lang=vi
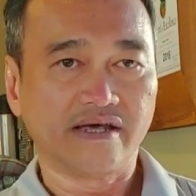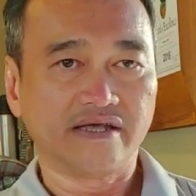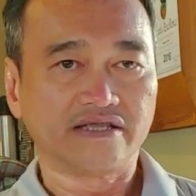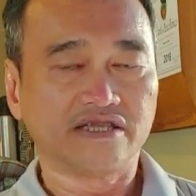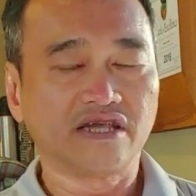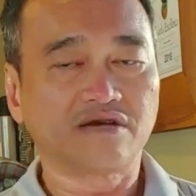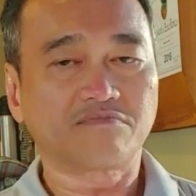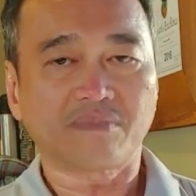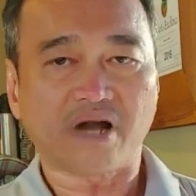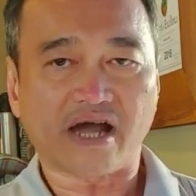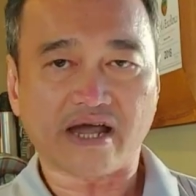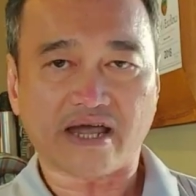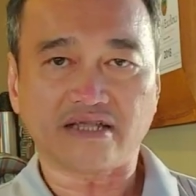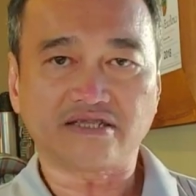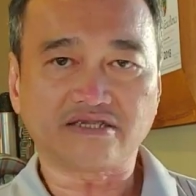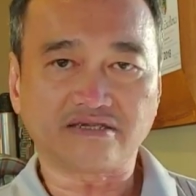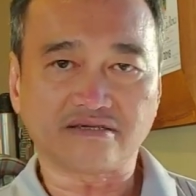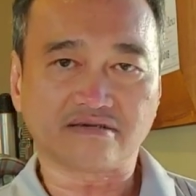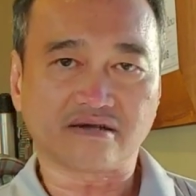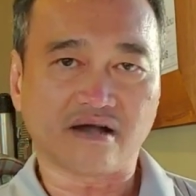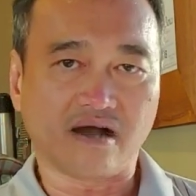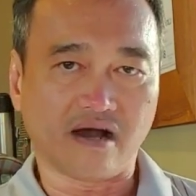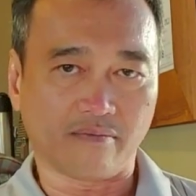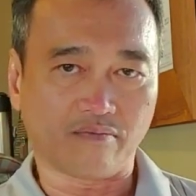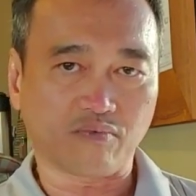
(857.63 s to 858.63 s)
Nhưng mà cái
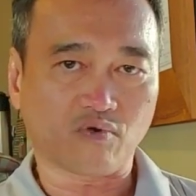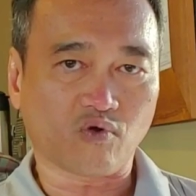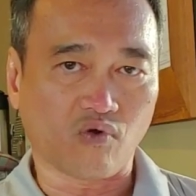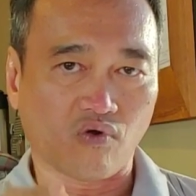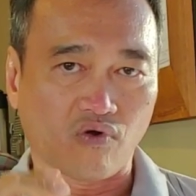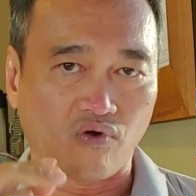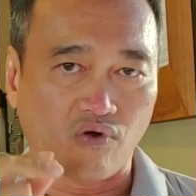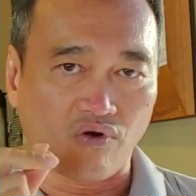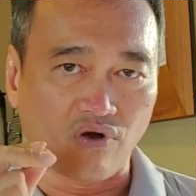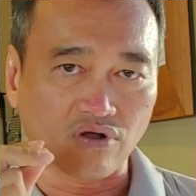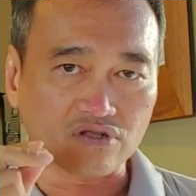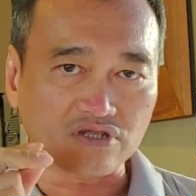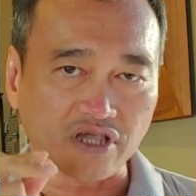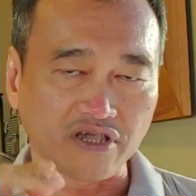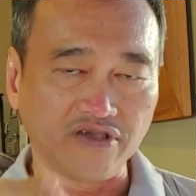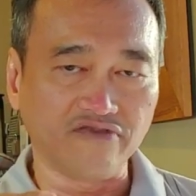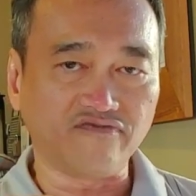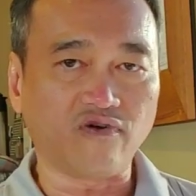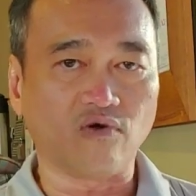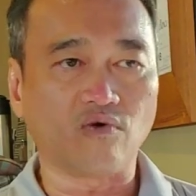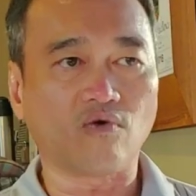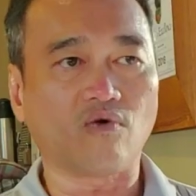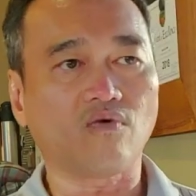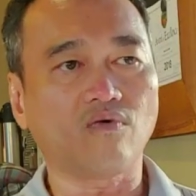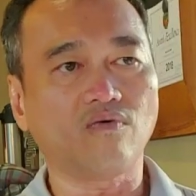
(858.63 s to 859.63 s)
trường hợp của tỷ
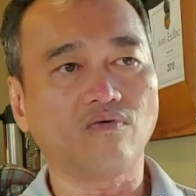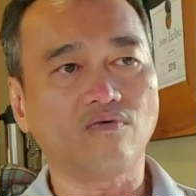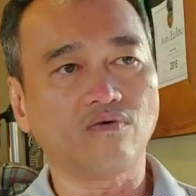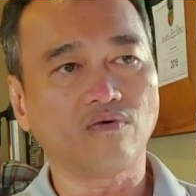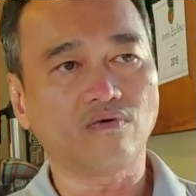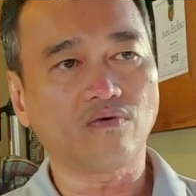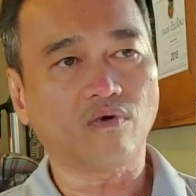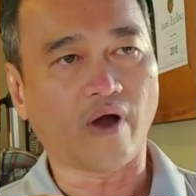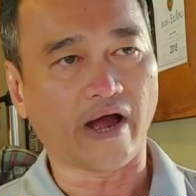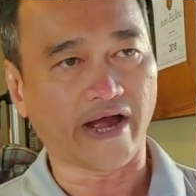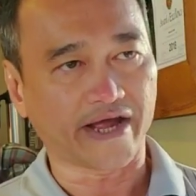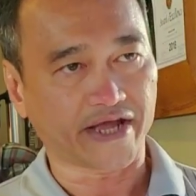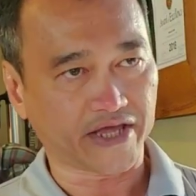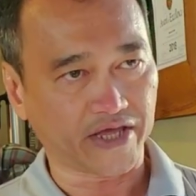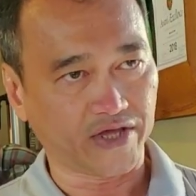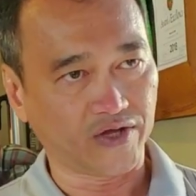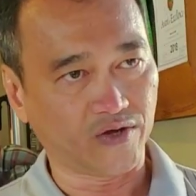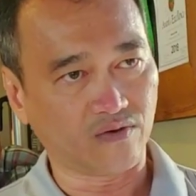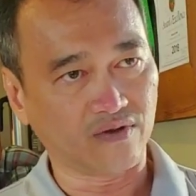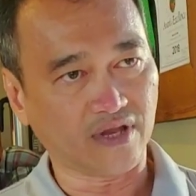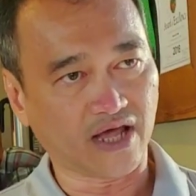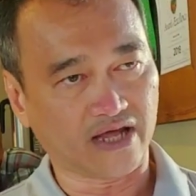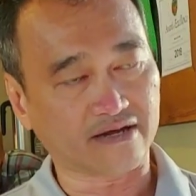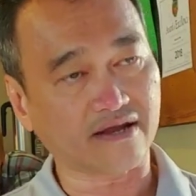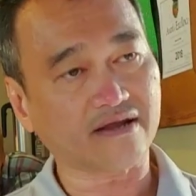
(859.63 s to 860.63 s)
phú Hoàng
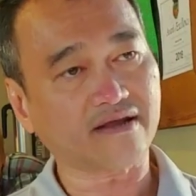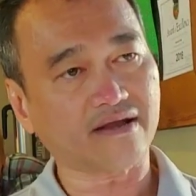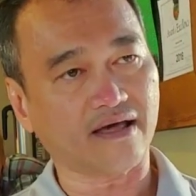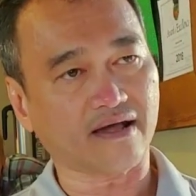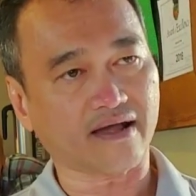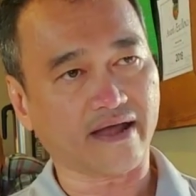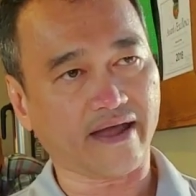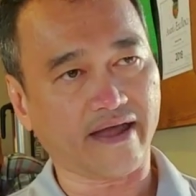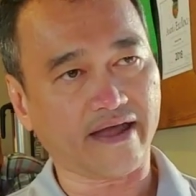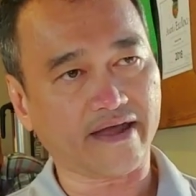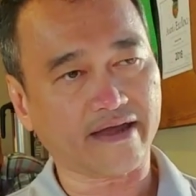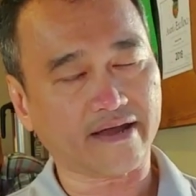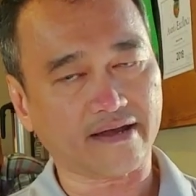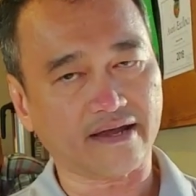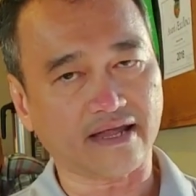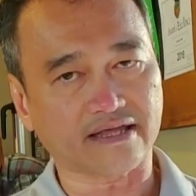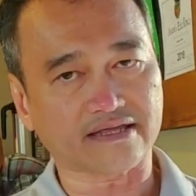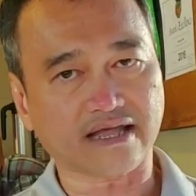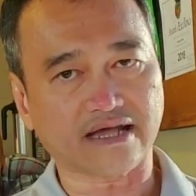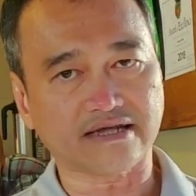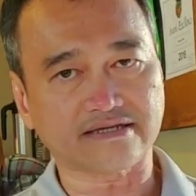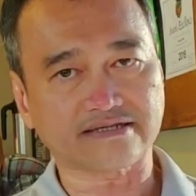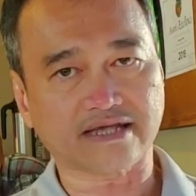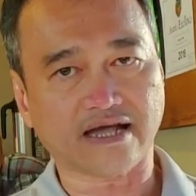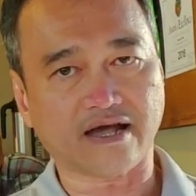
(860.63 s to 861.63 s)
Kiều là rất là khác. Là
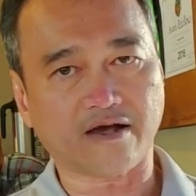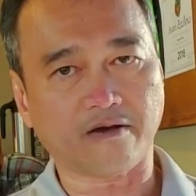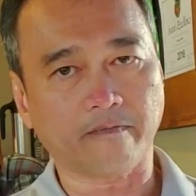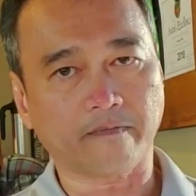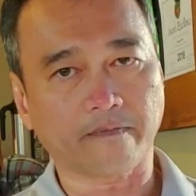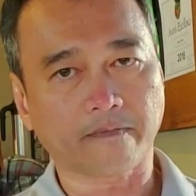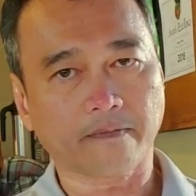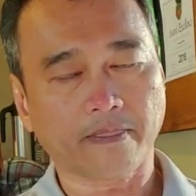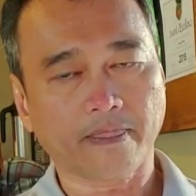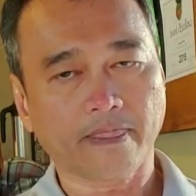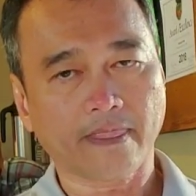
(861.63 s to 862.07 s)
tại sao?